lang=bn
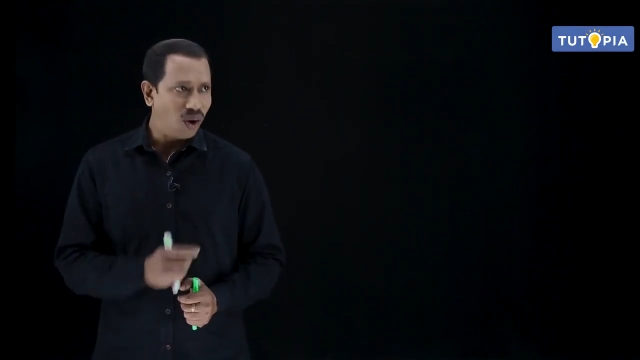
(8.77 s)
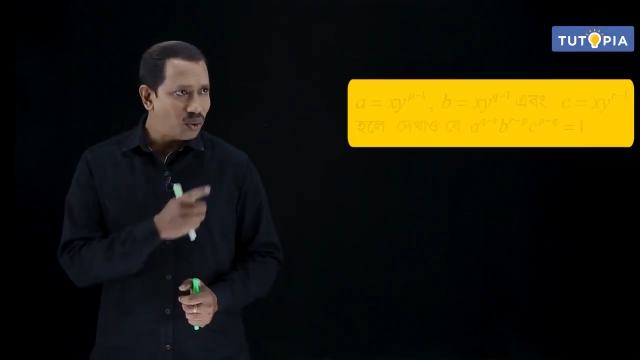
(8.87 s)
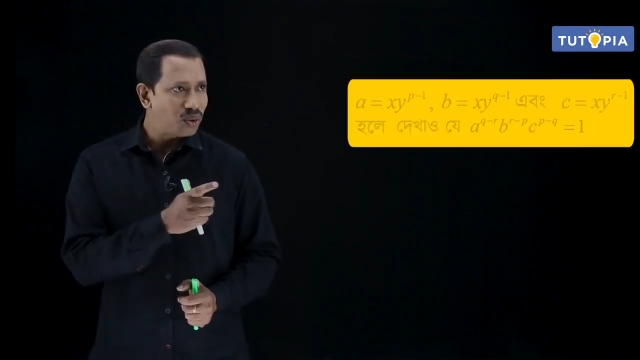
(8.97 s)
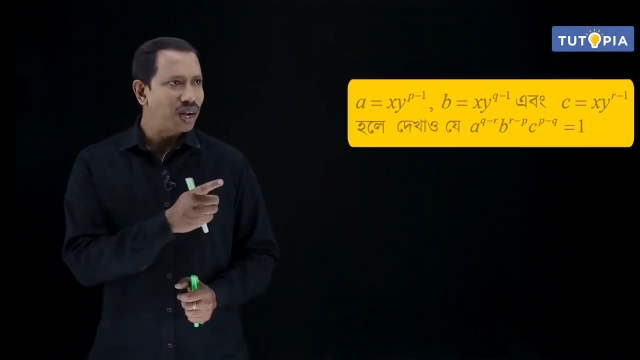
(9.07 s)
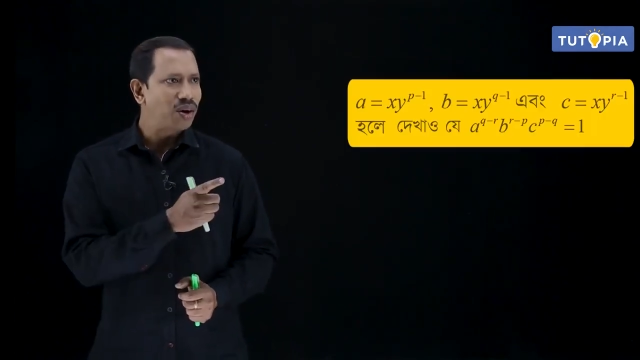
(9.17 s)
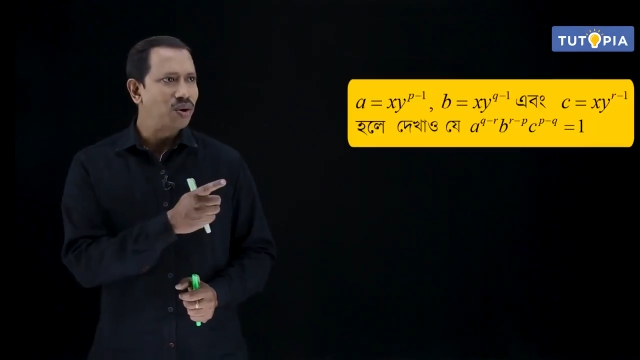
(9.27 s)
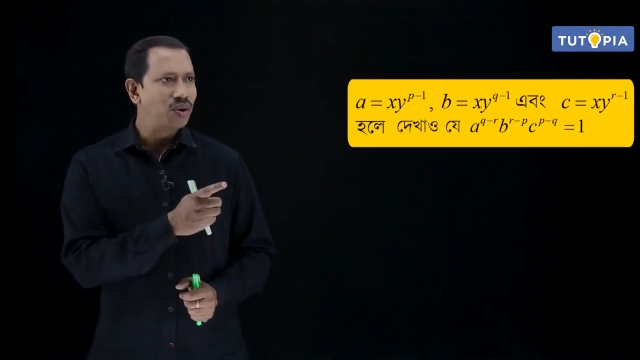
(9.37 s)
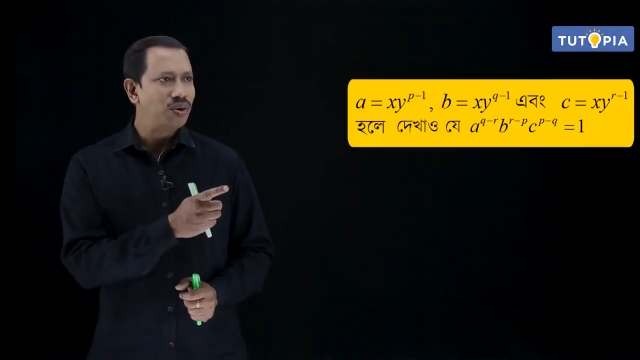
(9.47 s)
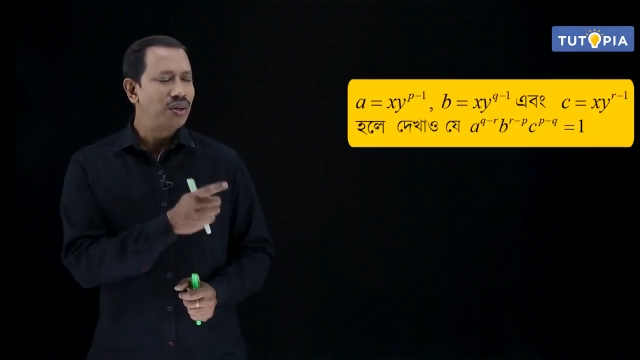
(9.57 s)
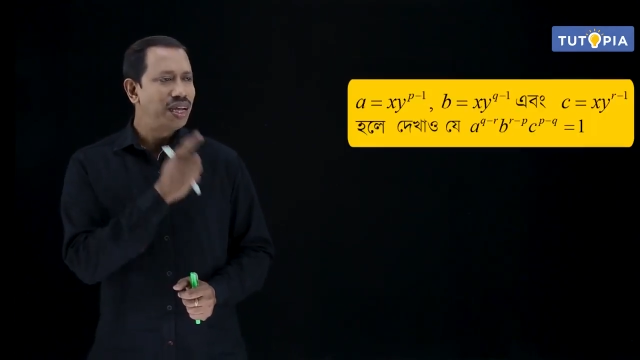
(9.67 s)
অঙ্কটা
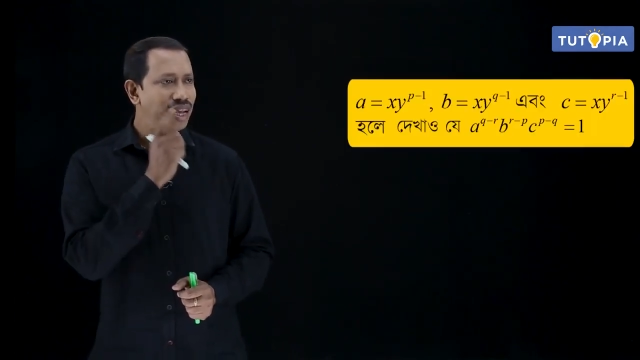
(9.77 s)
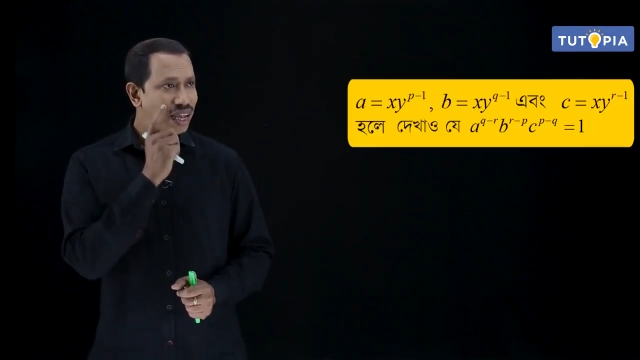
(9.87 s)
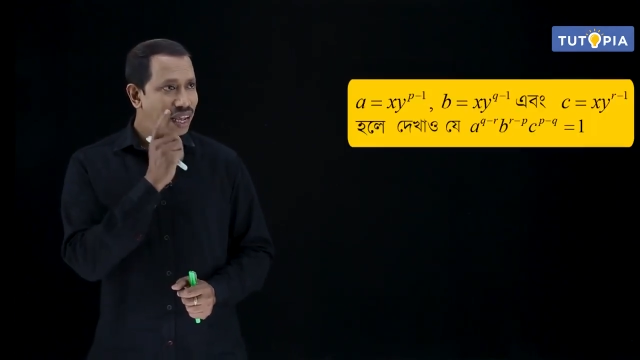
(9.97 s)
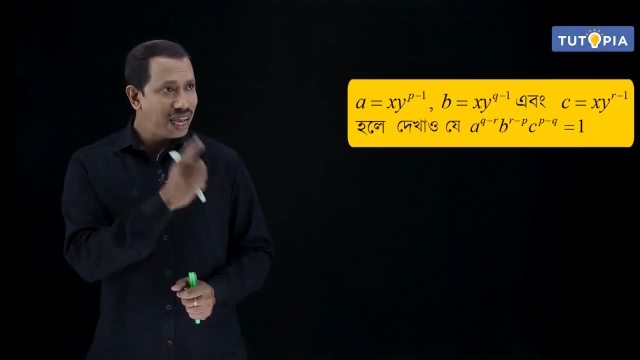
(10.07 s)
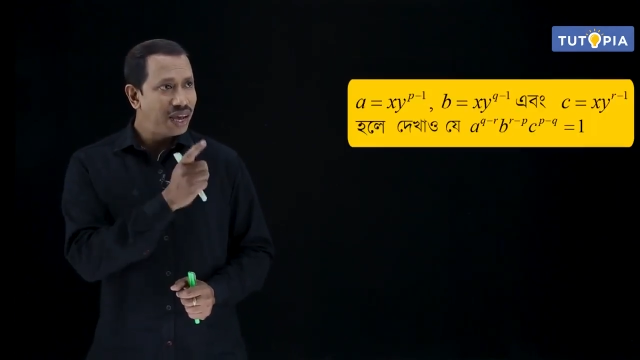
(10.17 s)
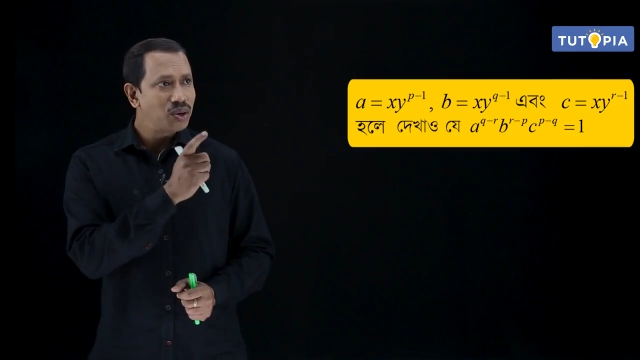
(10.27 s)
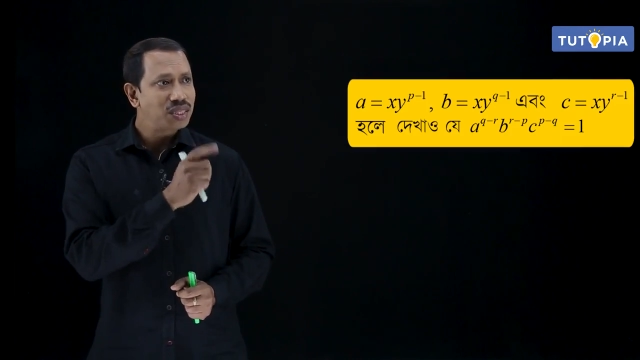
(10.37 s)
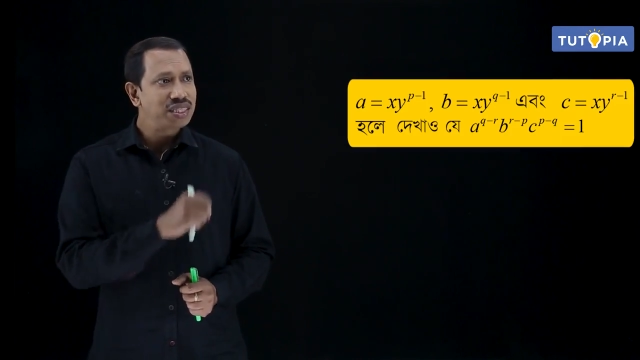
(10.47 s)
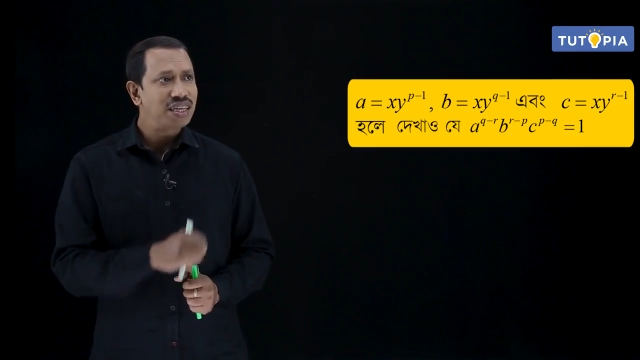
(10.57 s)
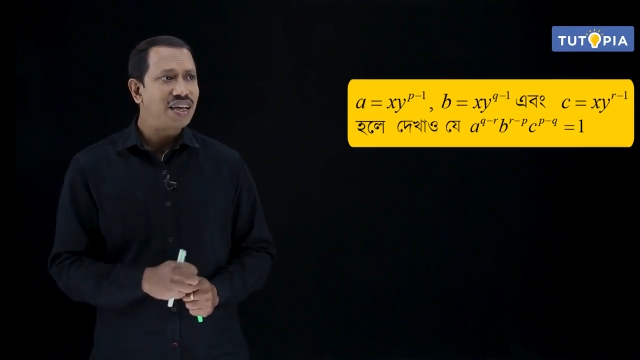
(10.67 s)
হলো এ
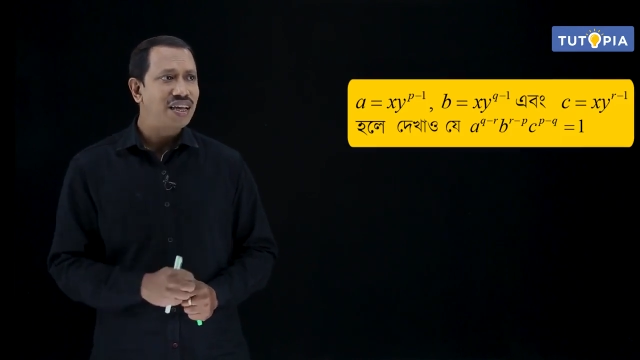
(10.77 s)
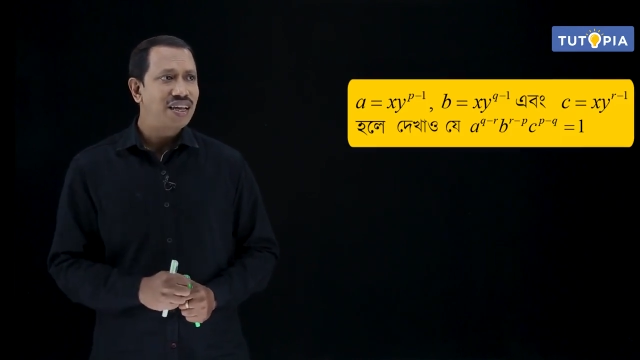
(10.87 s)
হচ্ছে